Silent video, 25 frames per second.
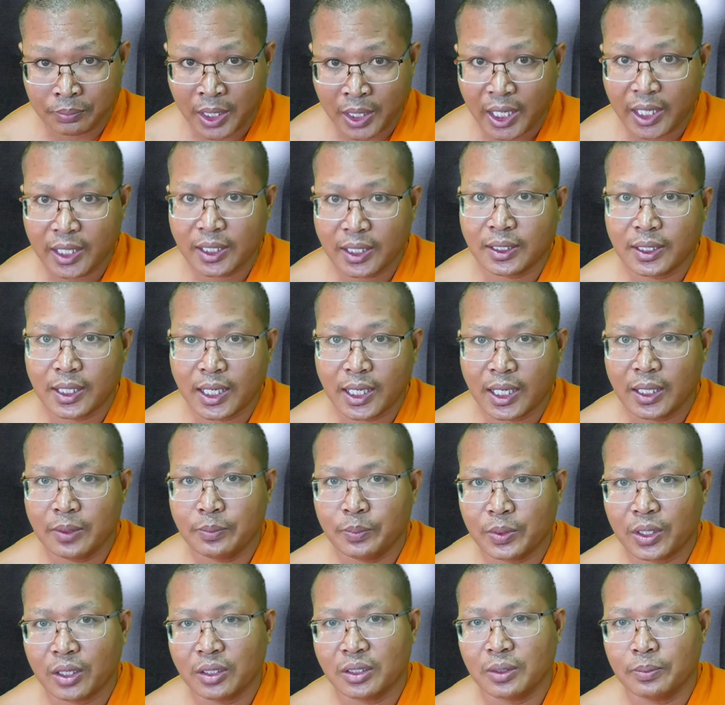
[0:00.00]
phèn đây
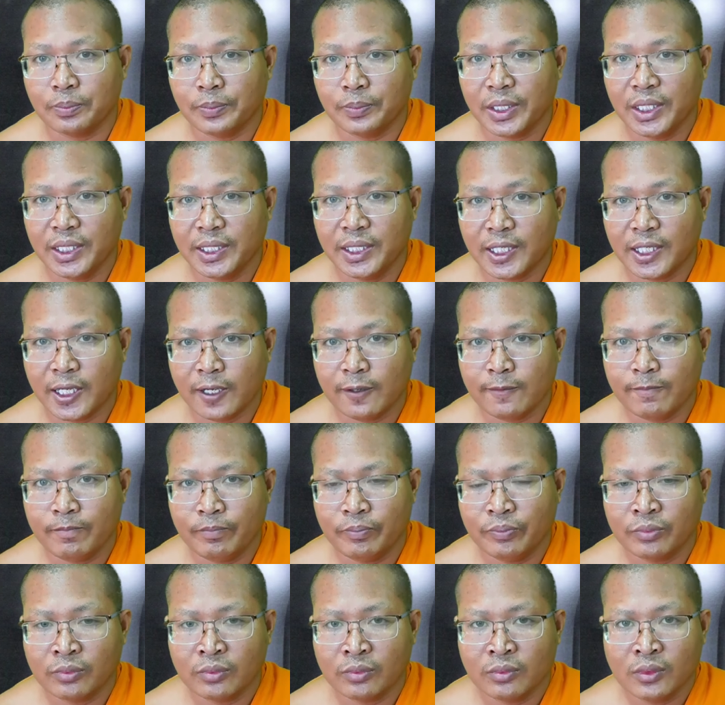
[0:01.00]
protein nắng
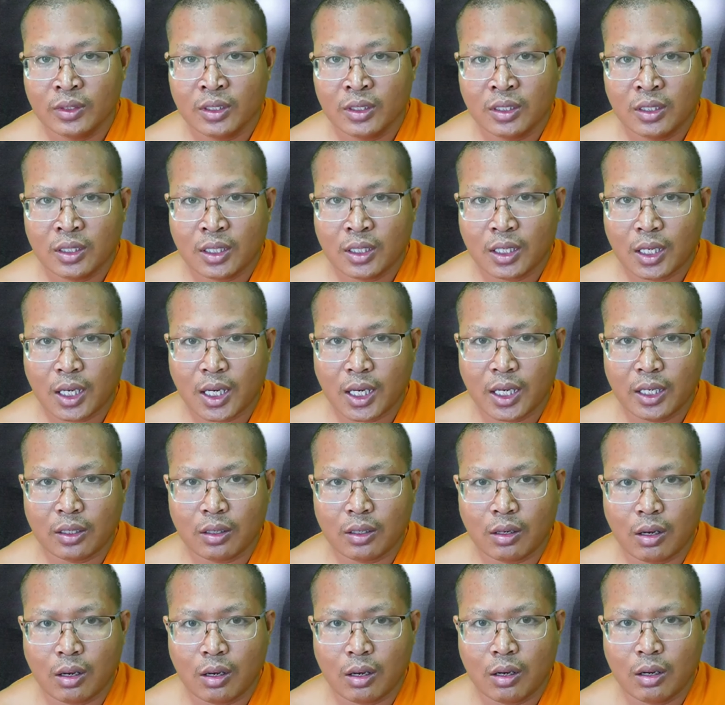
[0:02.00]
hai
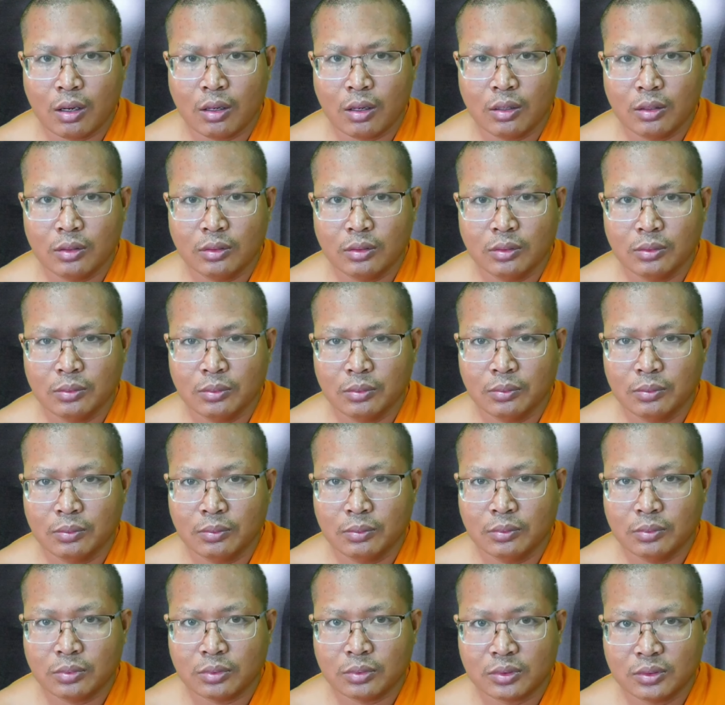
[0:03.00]
co
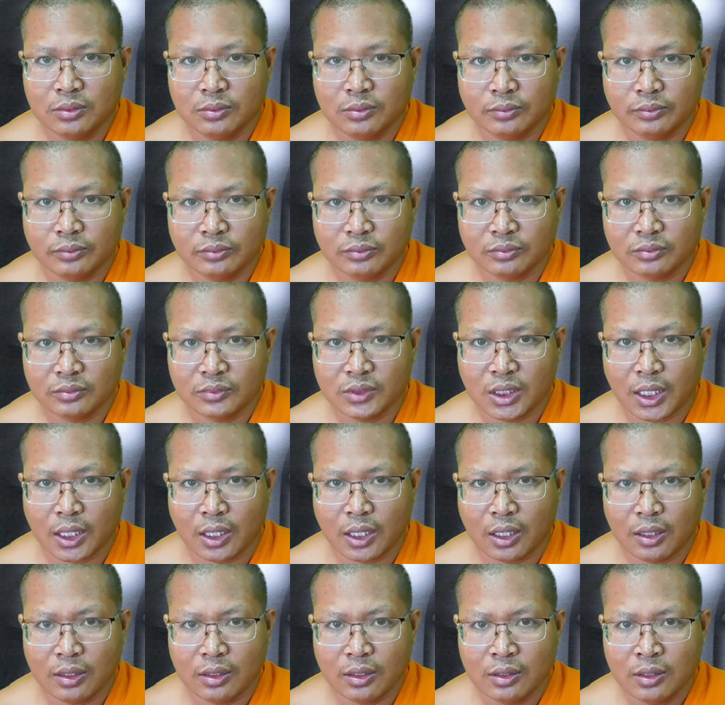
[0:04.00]

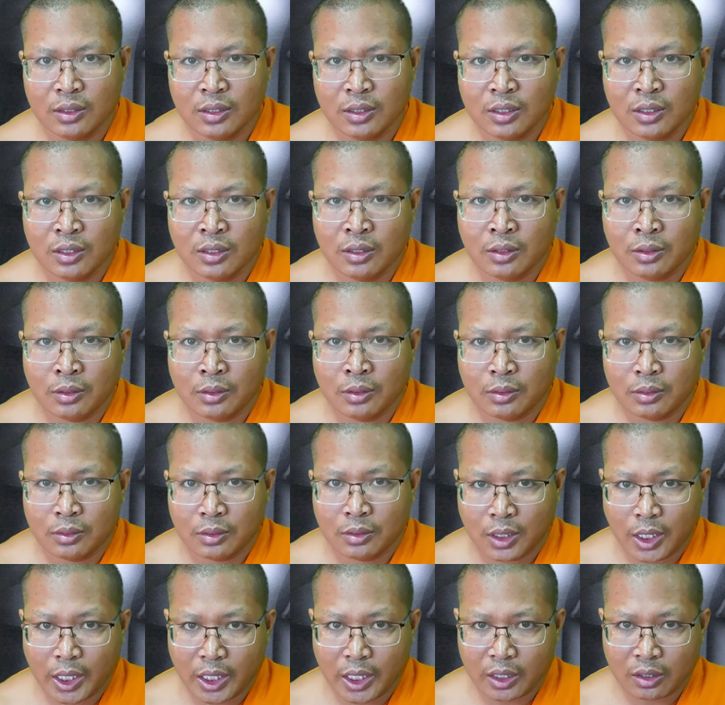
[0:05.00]
nè
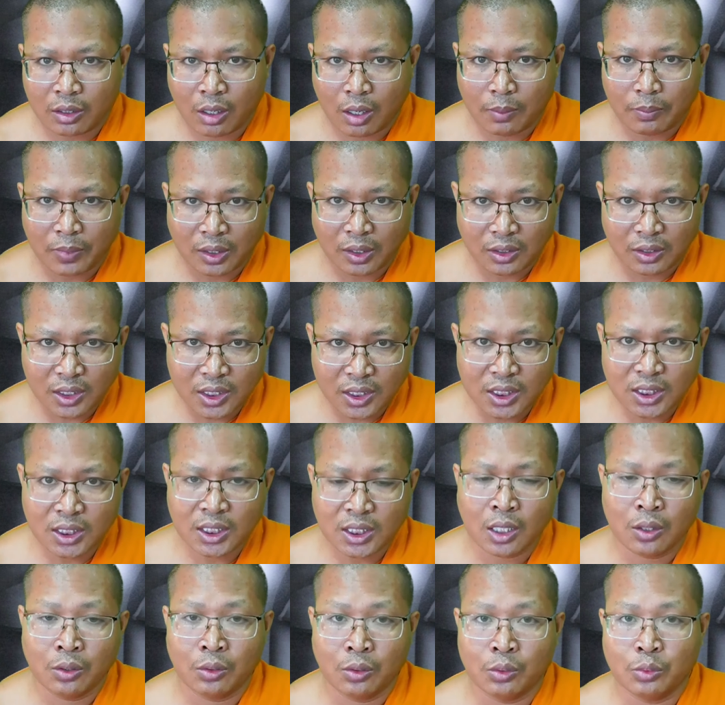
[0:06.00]
hai co bẩn lư
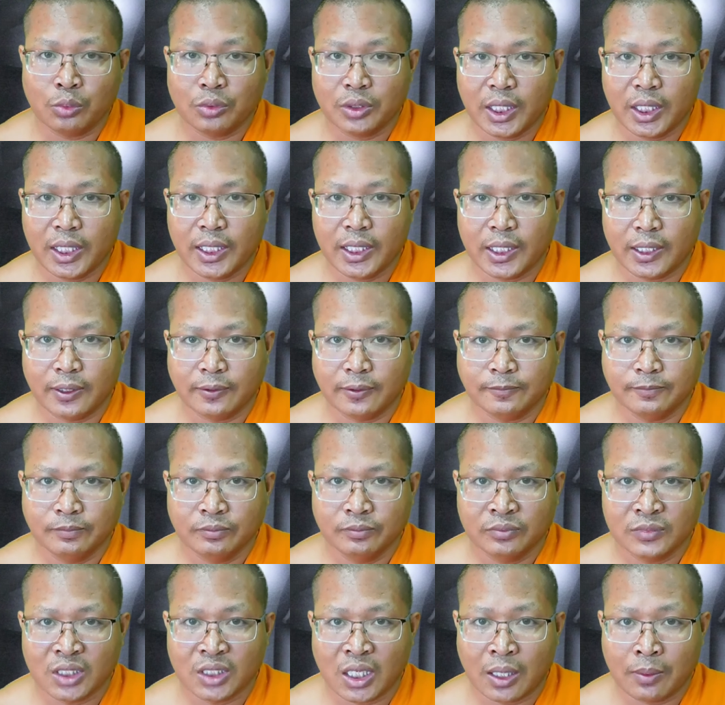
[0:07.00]
nó ổ tiền
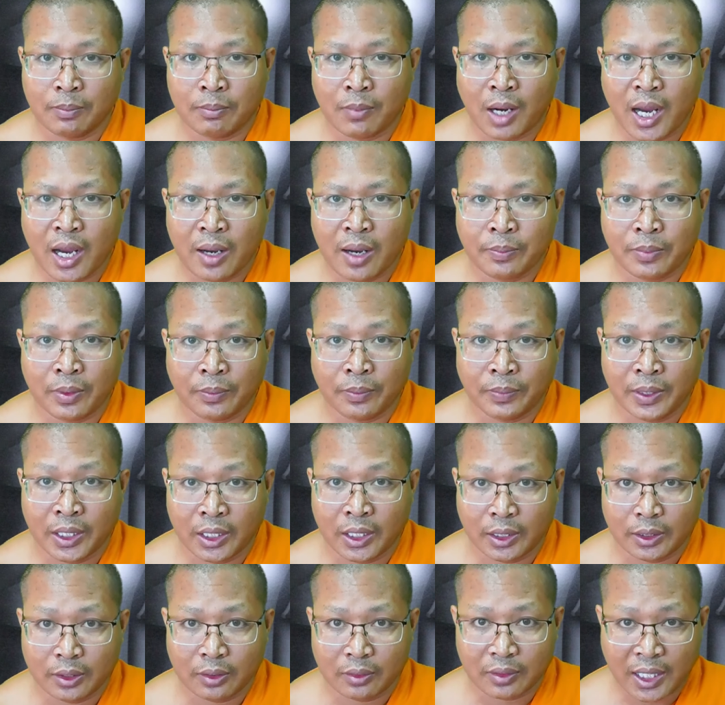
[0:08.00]
nó bài và
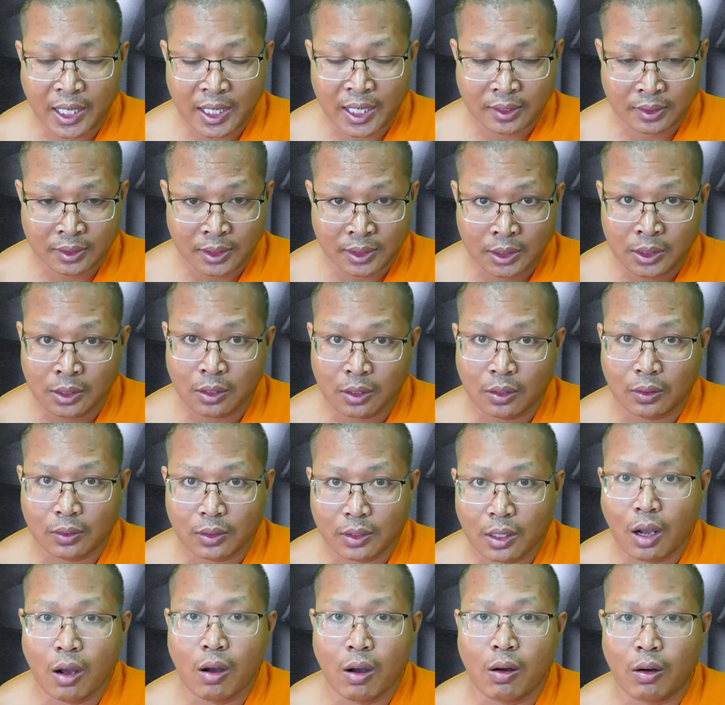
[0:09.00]
hiện độc hàng từ ổ
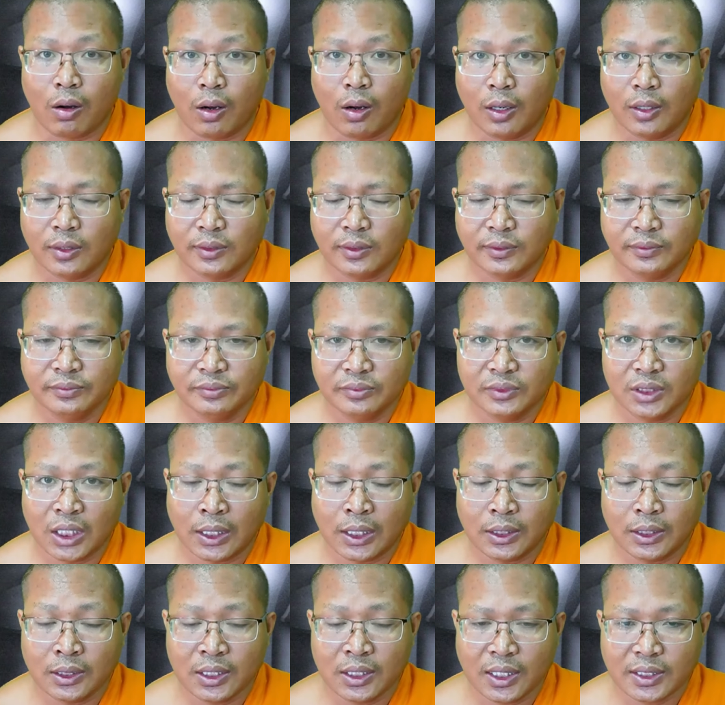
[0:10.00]
đỏ
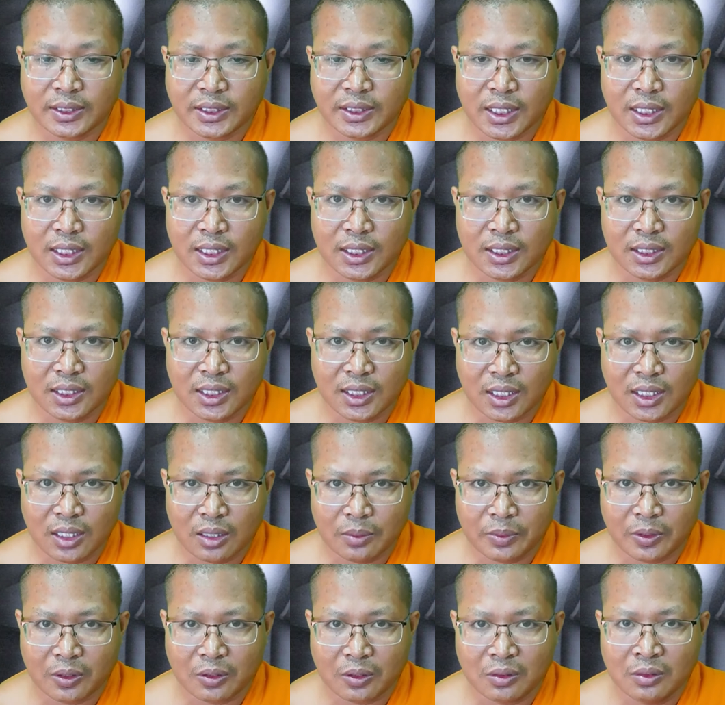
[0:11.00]
là từ hàng chớn á
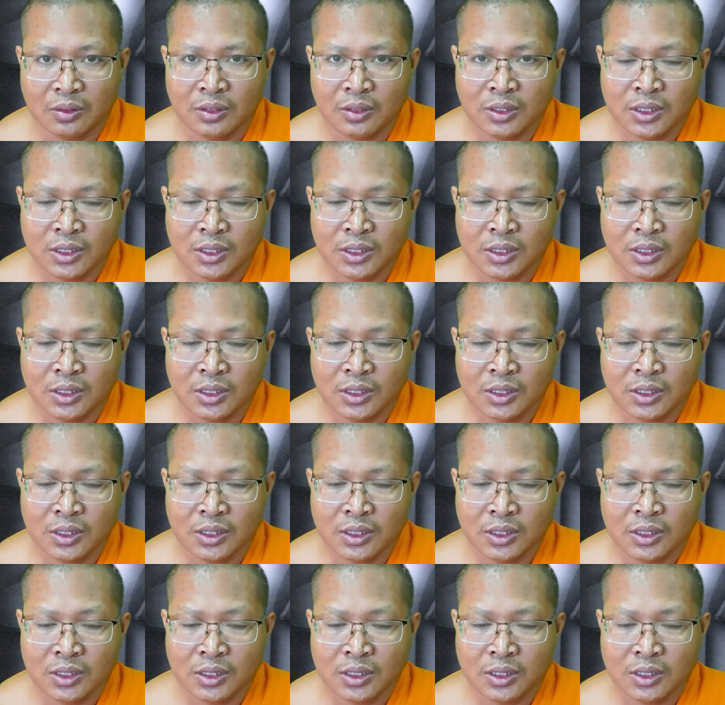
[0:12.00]
nó vợ